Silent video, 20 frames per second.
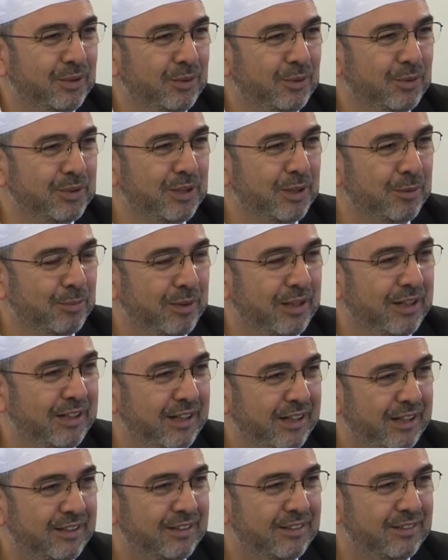O da
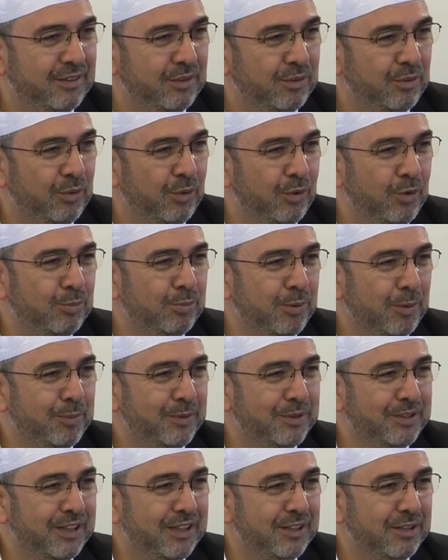manen ölü
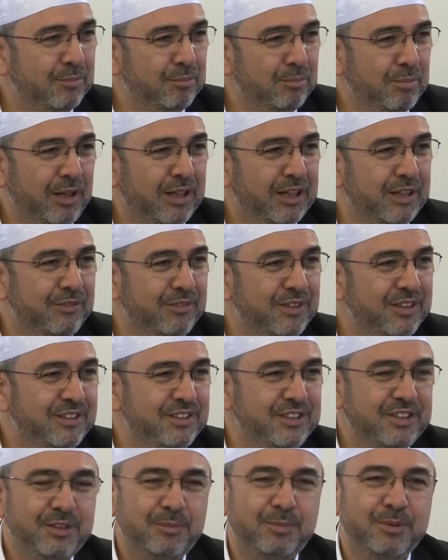babadan manevi
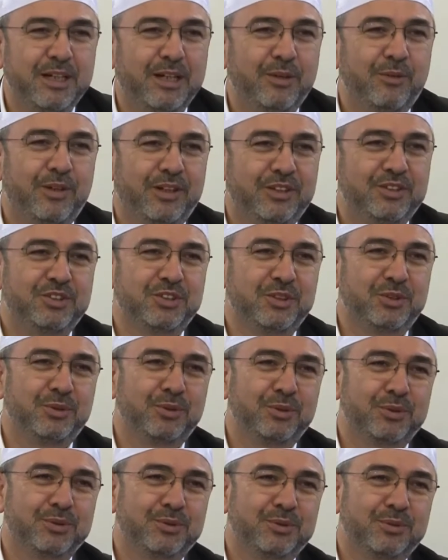diri bir evlat
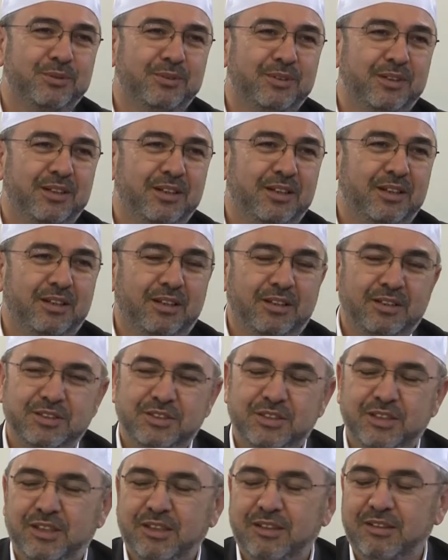çıkıyor.
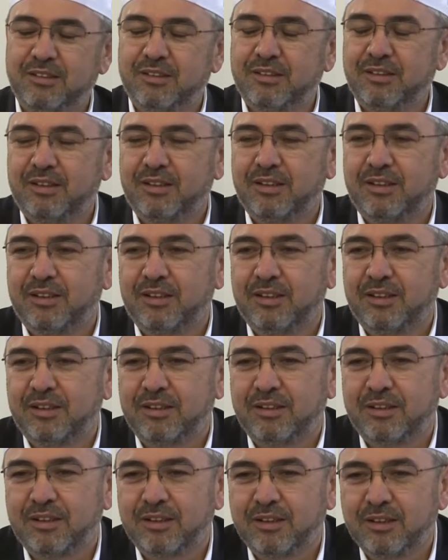İşte e,
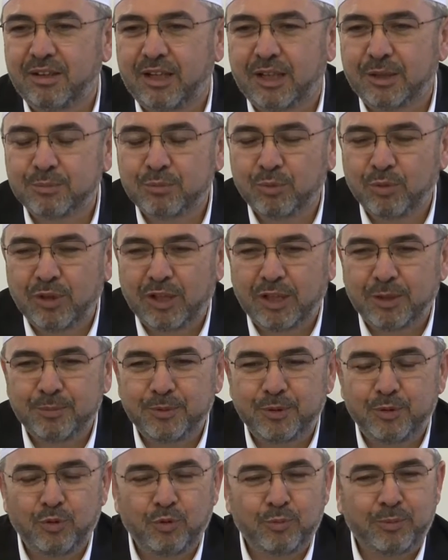Abdullah
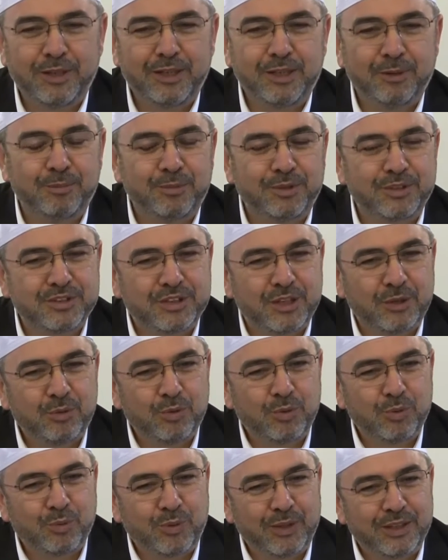bin Übey ibn
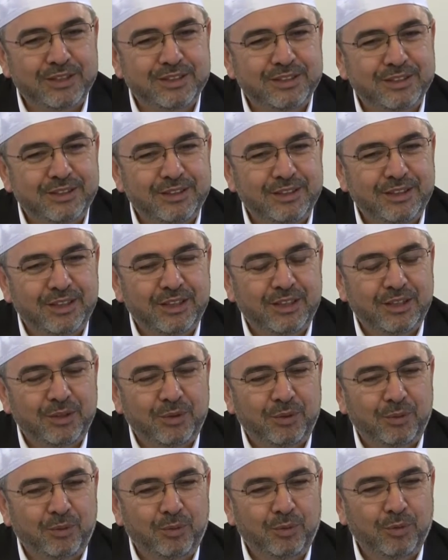Selül var.
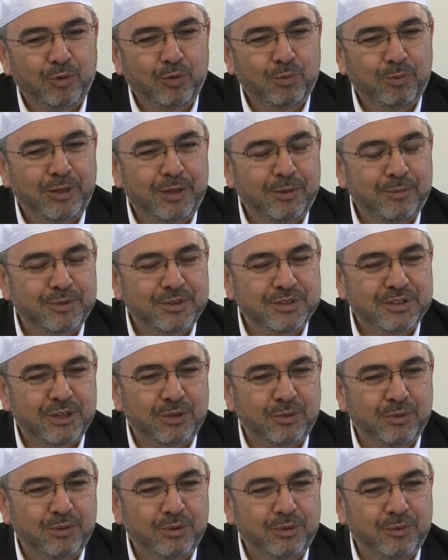O Übey bin
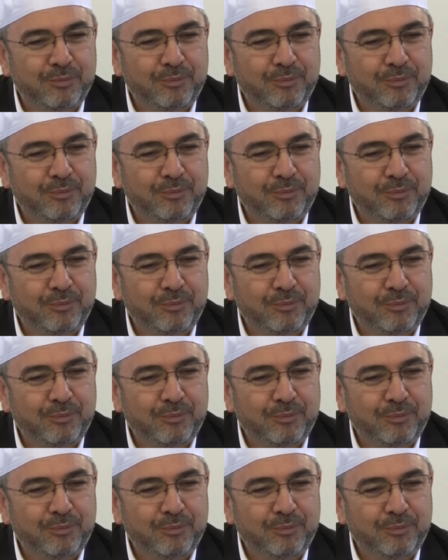Selül